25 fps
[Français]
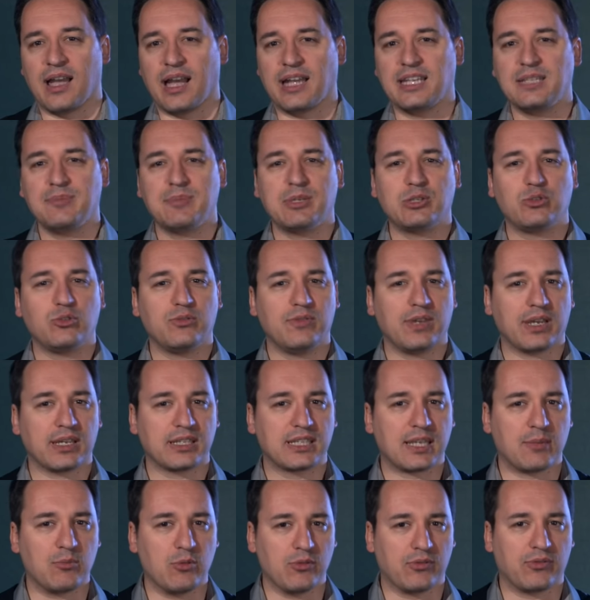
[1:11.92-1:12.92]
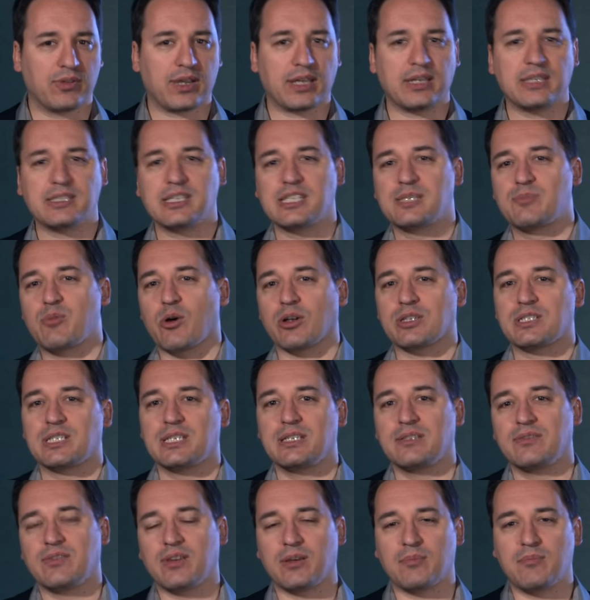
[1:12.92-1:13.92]
Animée d'une véritable frénésie
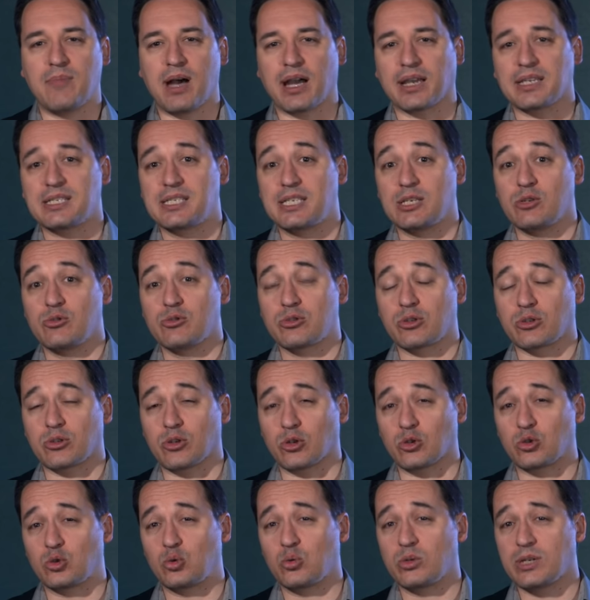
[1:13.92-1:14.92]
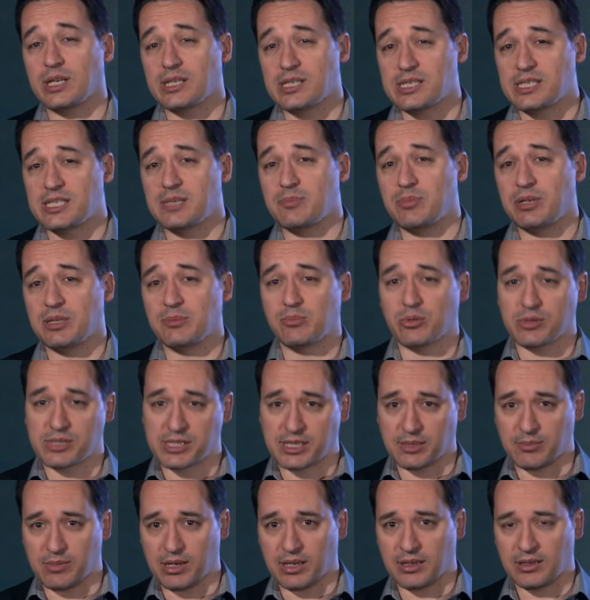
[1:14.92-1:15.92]
sportive, Marie s'illustre dans toutes les disciplines
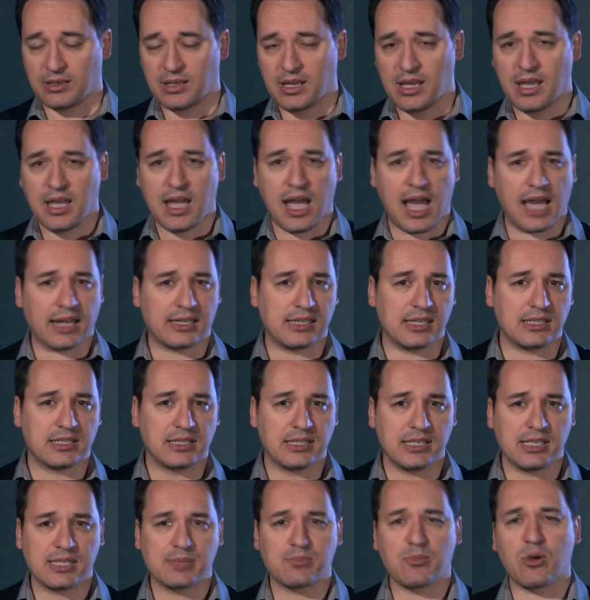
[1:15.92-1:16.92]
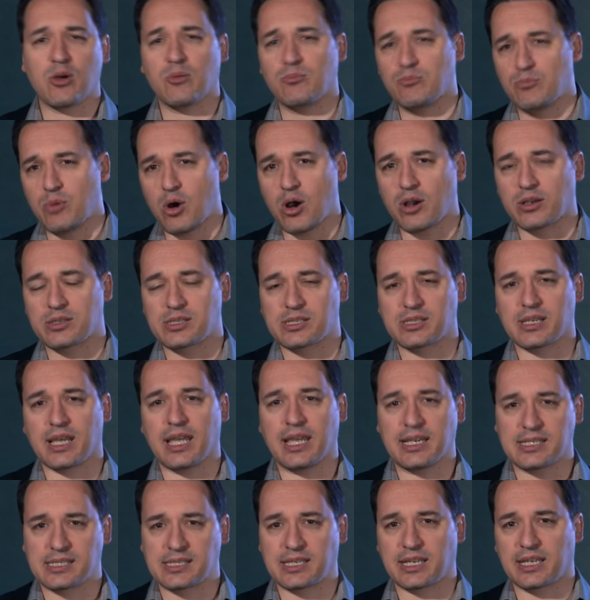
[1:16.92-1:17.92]
possibles. Athlétisme, boxe,
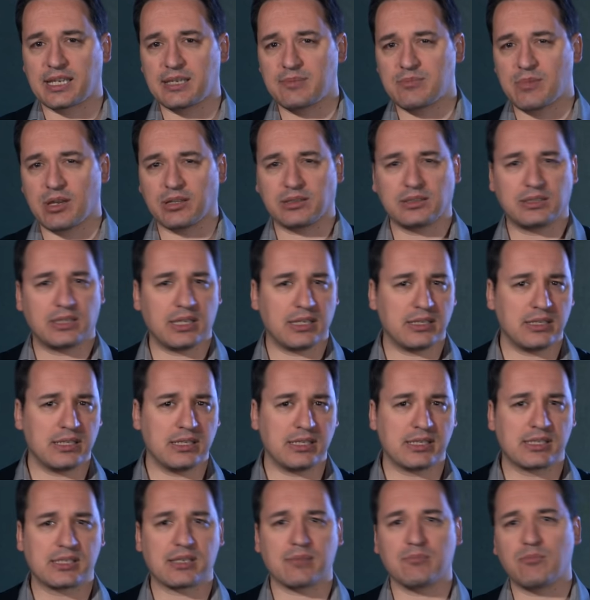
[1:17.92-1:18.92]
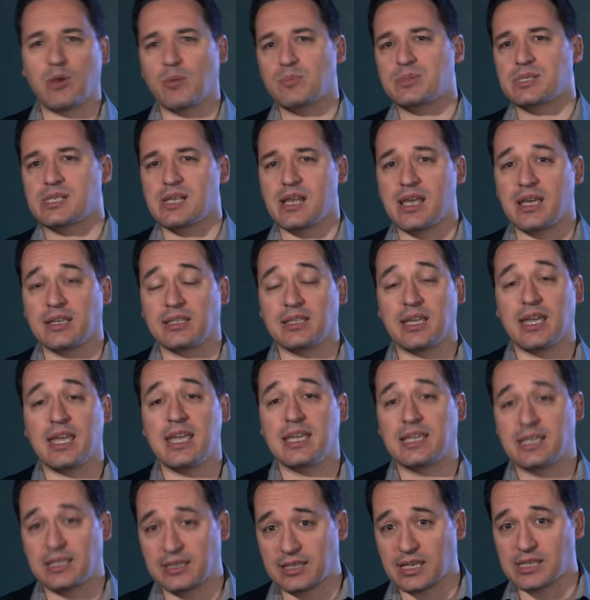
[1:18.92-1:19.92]
escrime, tennis, bobsleigh,
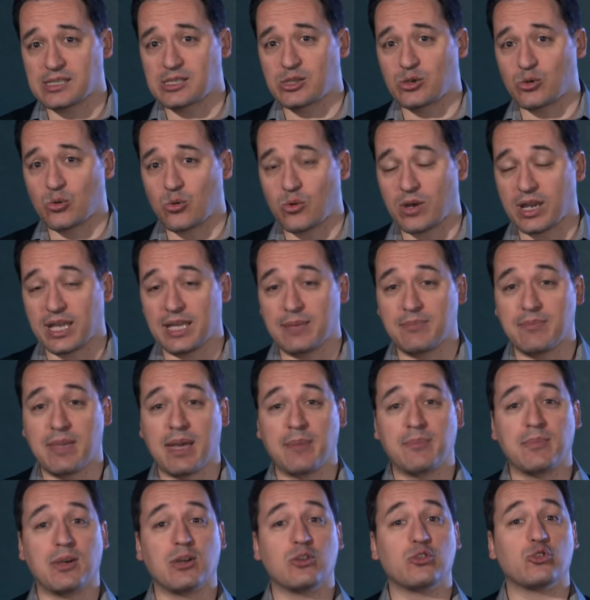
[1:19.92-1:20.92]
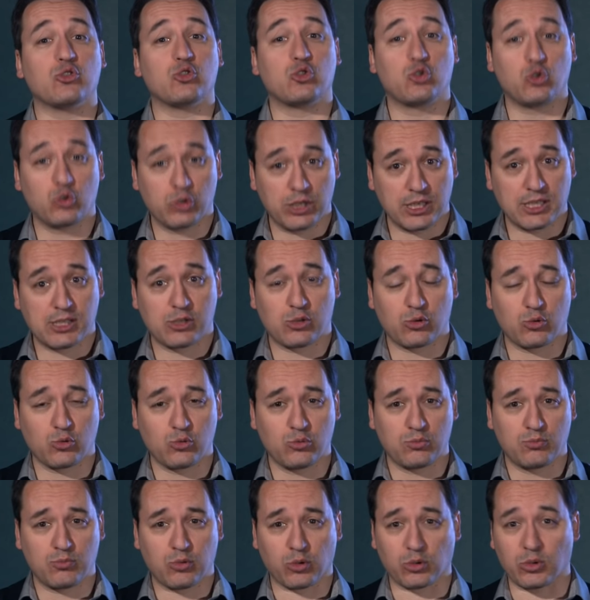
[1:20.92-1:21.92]
équitation et même jujitsu
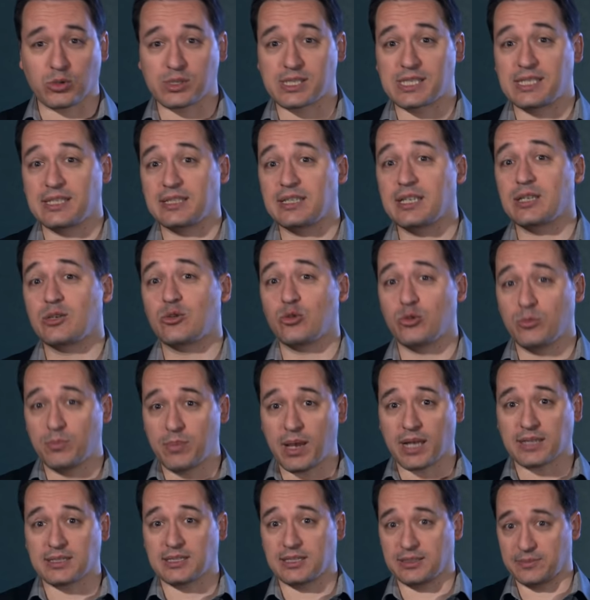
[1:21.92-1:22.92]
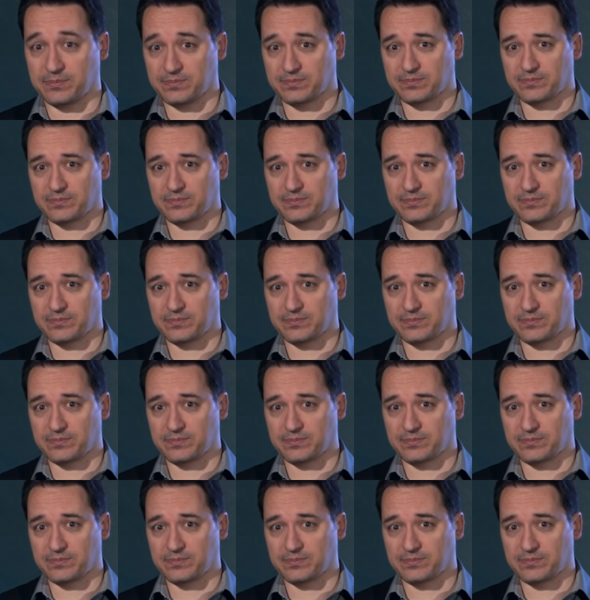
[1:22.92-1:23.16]
pour n'en citer qu'une partie.